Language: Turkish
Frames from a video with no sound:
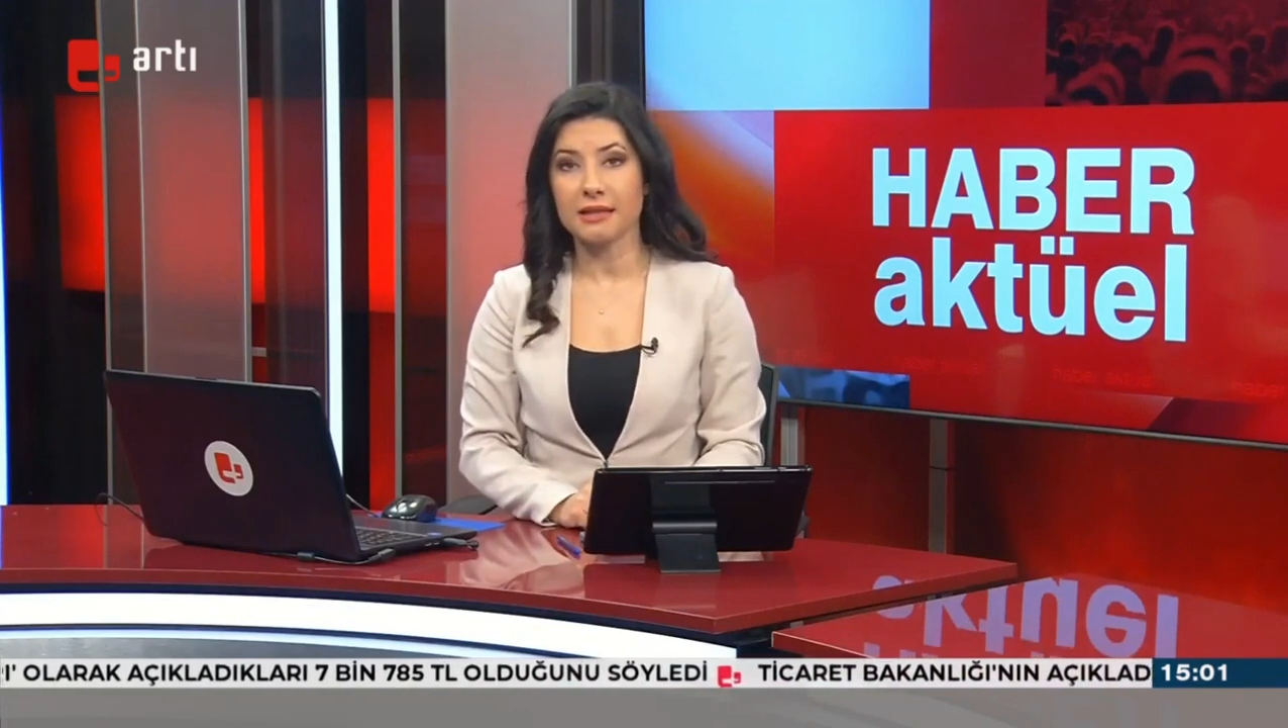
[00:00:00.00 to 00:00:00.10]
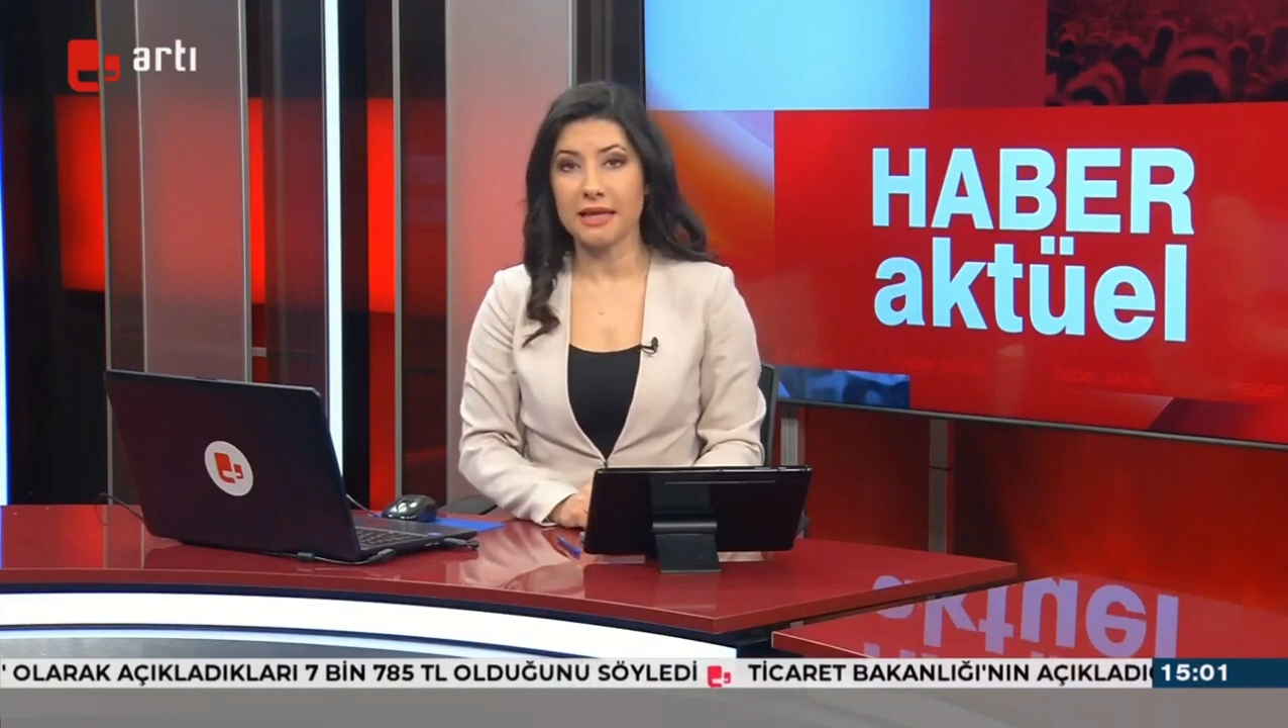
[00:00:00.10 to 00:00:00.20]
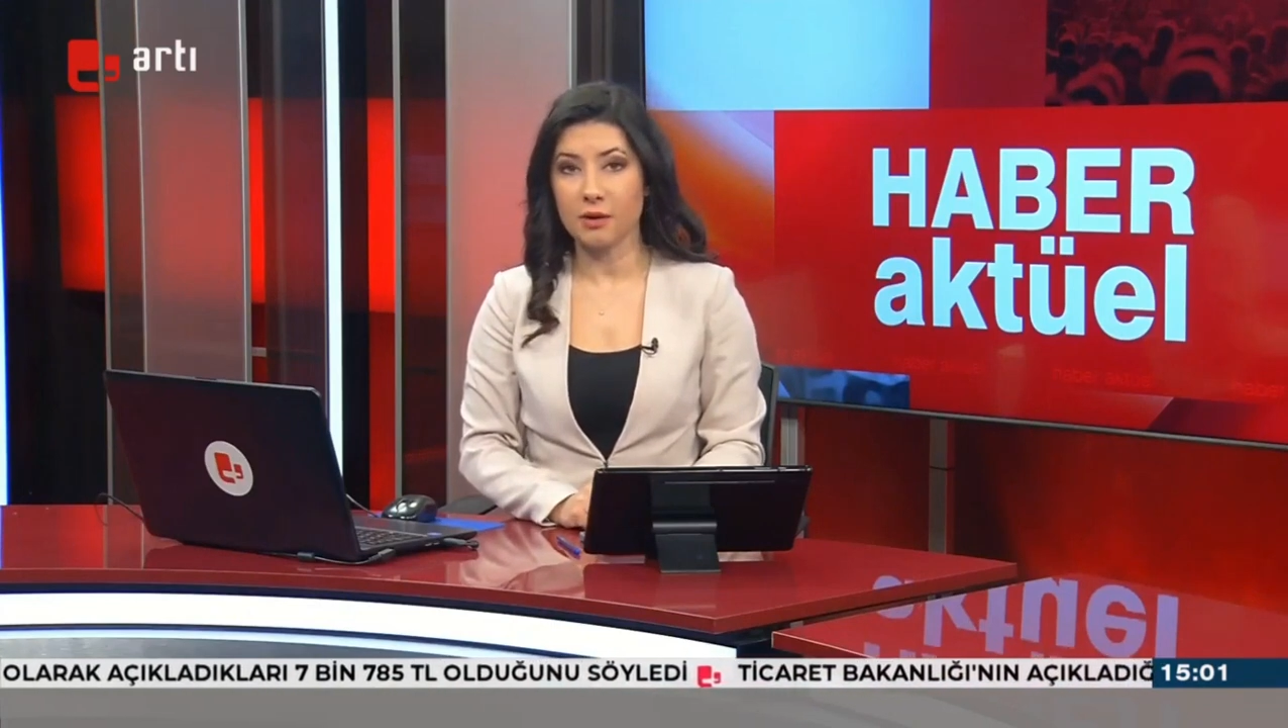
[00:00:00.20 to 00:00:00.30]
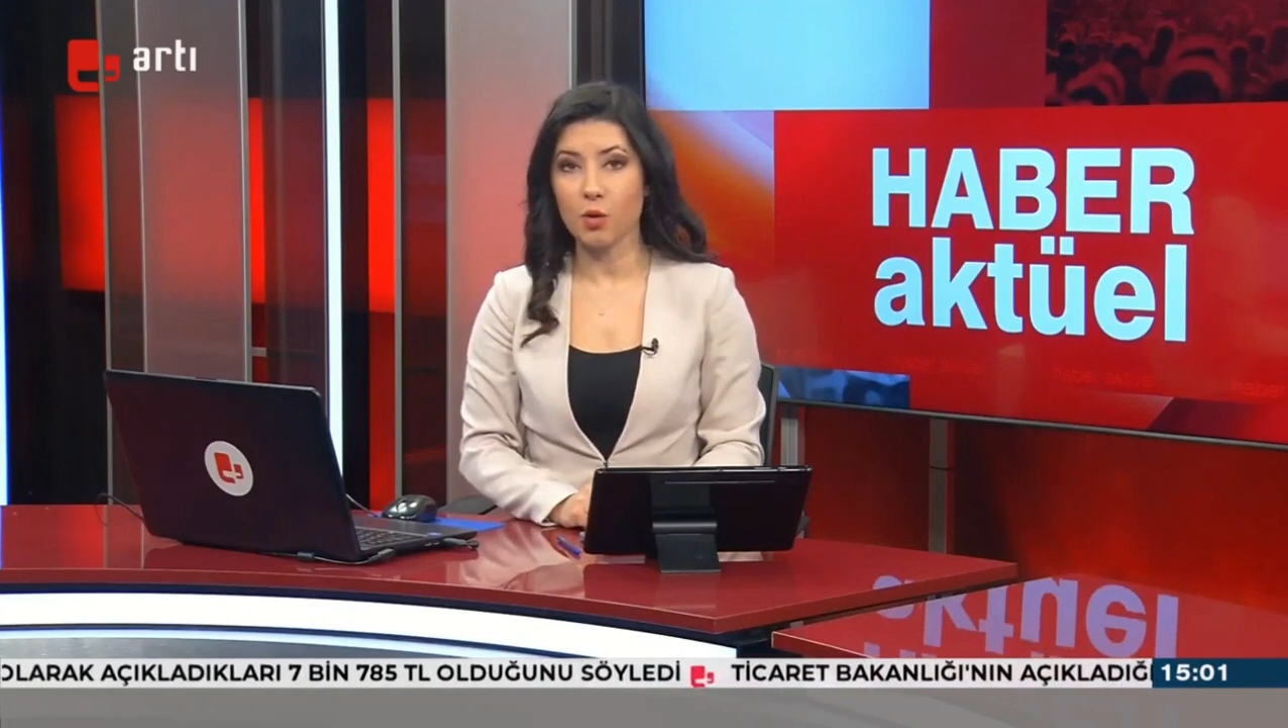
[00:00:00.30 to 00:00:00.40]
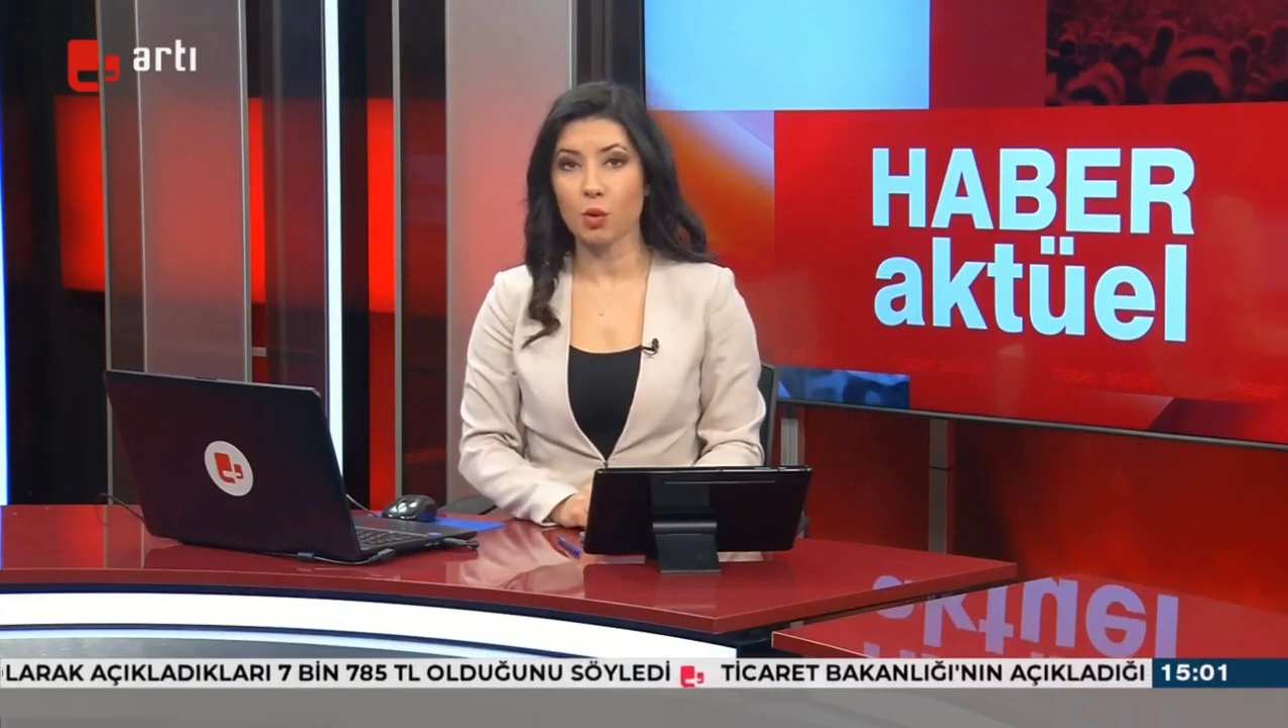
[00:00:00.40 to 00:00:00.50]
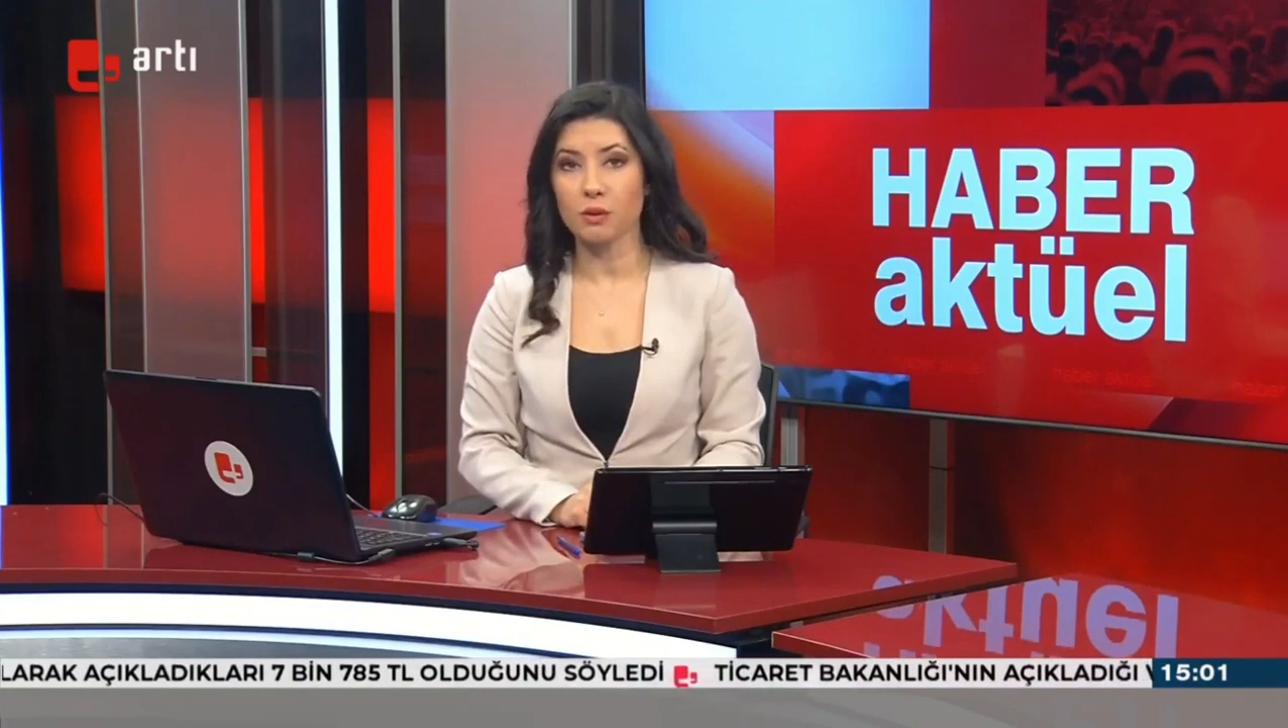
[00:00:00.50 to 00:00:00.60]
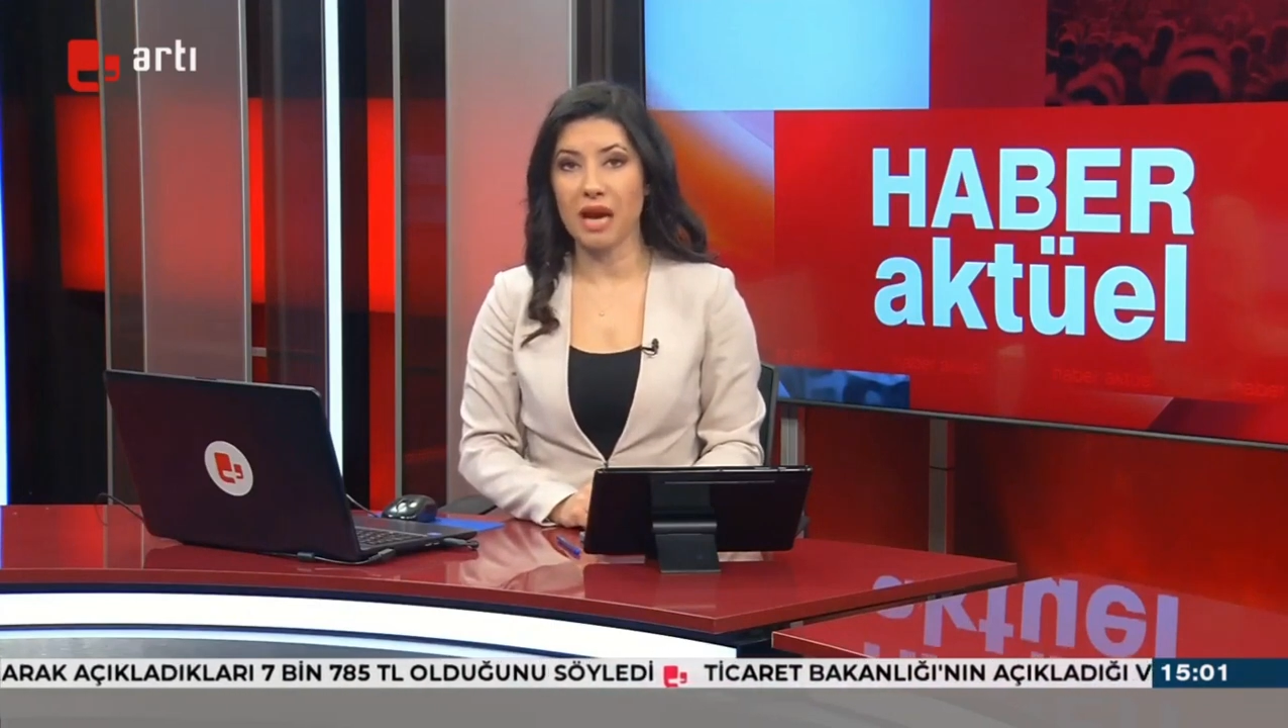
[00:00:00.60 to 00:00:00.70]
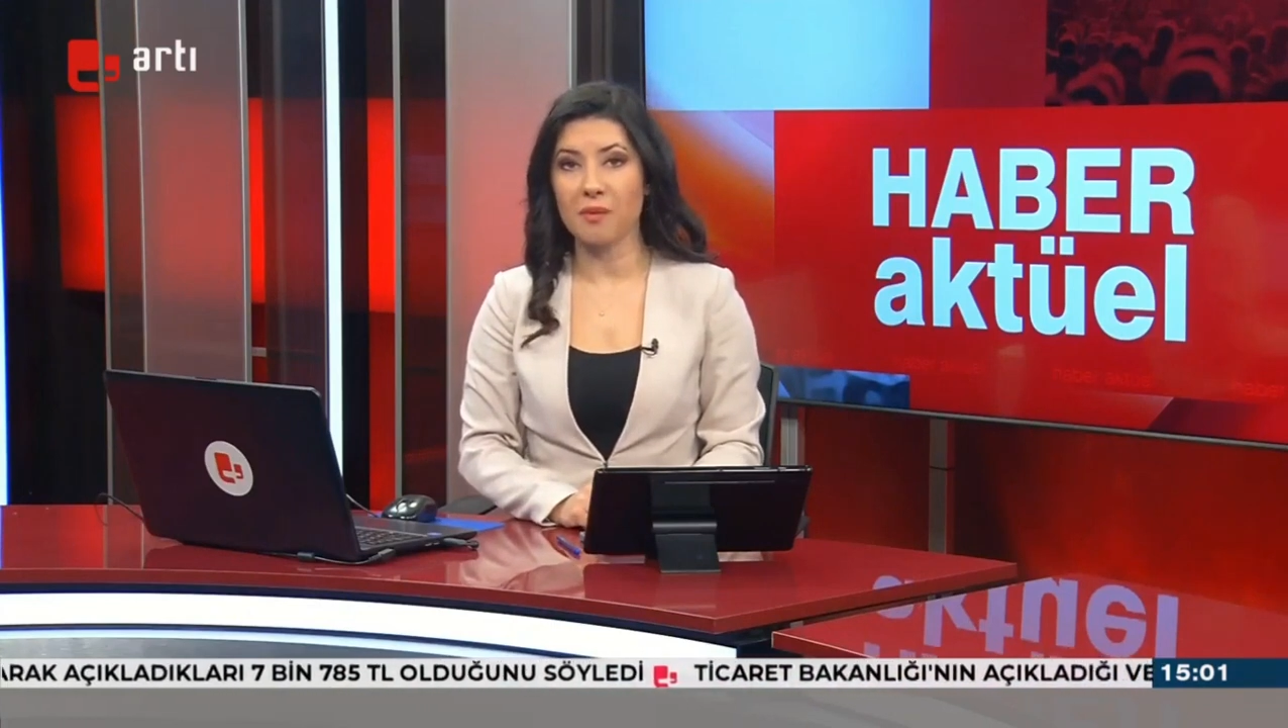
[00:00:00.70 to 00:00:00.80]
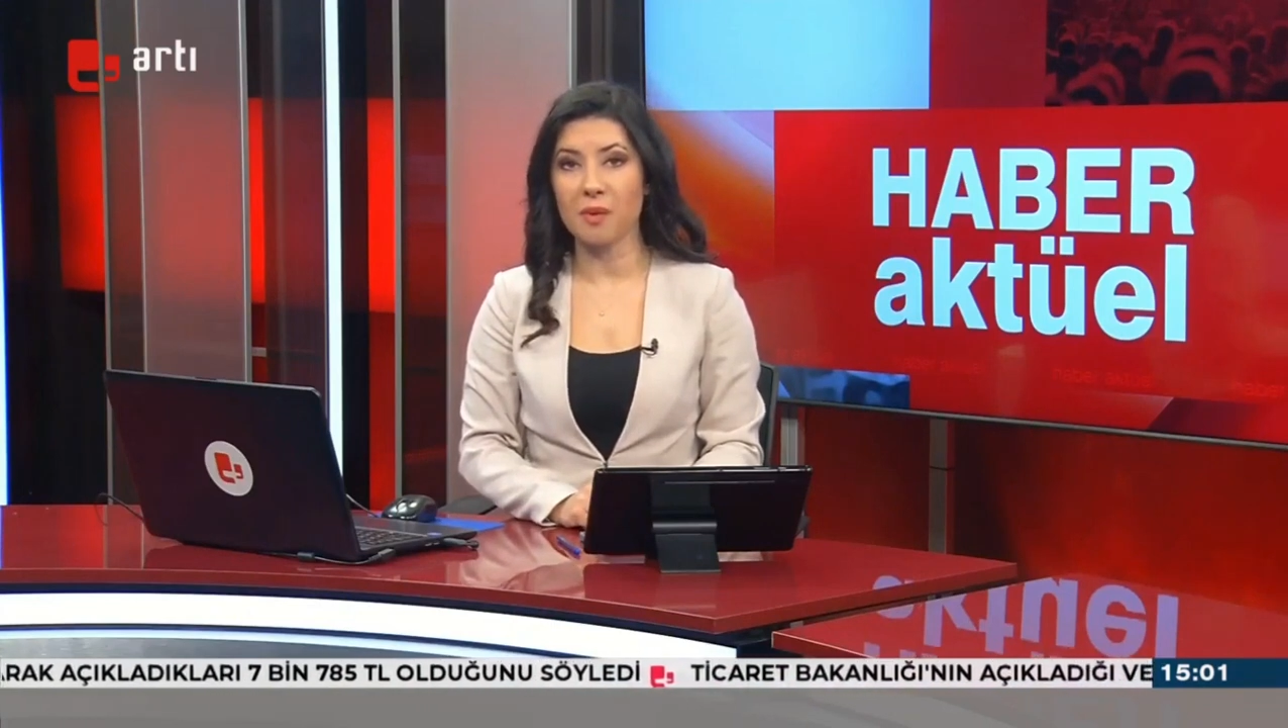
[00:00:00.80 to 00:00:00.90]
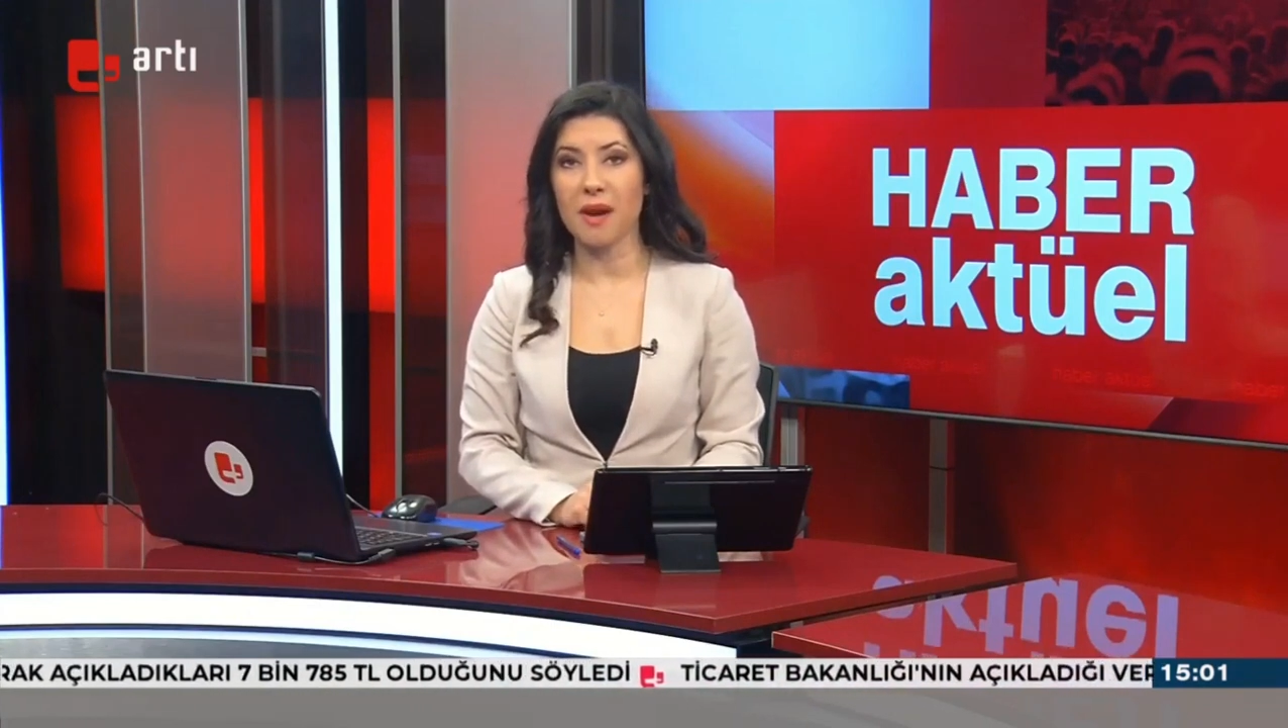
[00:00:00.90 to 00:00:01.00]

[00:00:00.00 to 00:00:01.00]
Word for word: geri gönderme